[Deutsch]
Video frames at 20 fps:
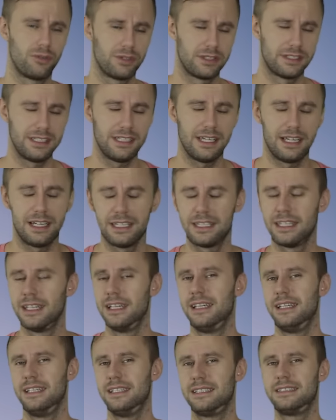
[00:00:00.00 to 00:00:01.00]
Und sicherlich
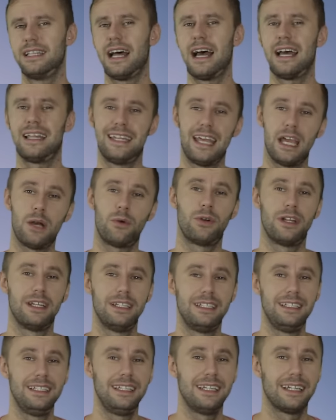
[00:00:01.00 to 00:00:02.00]
ist da der oder
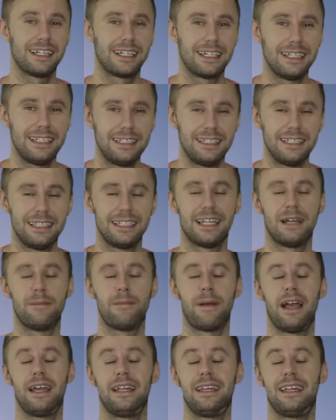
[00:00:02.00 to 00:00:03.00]
die Richtige
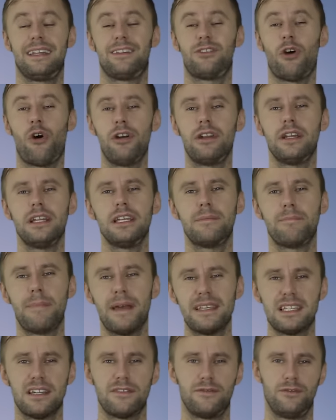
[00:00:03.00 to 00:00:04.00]
dabei, der deutlich
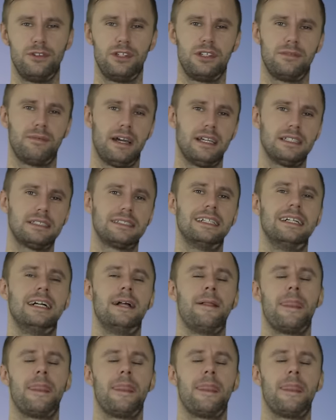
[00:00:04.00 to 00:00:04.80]
besser für dich passt